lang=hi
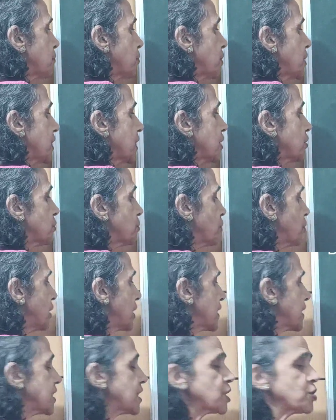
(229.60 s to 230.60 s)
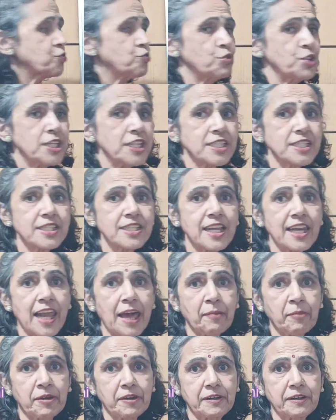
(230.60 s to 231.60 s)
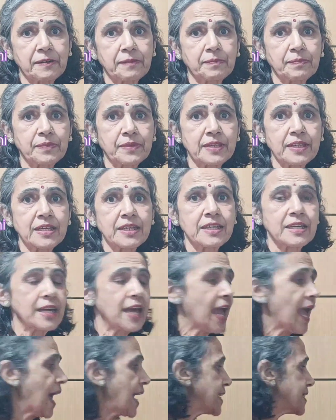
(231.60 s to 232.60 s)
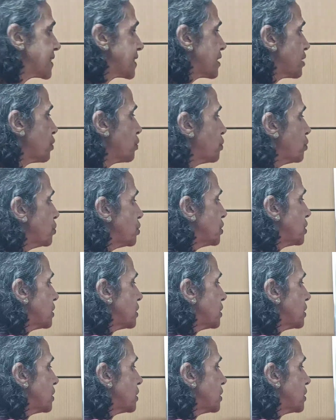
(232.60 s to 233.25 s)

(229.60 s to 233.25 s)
नहीं बोलेंगे तो बोलेंगे स्क्वीज द लेमन एस क्यू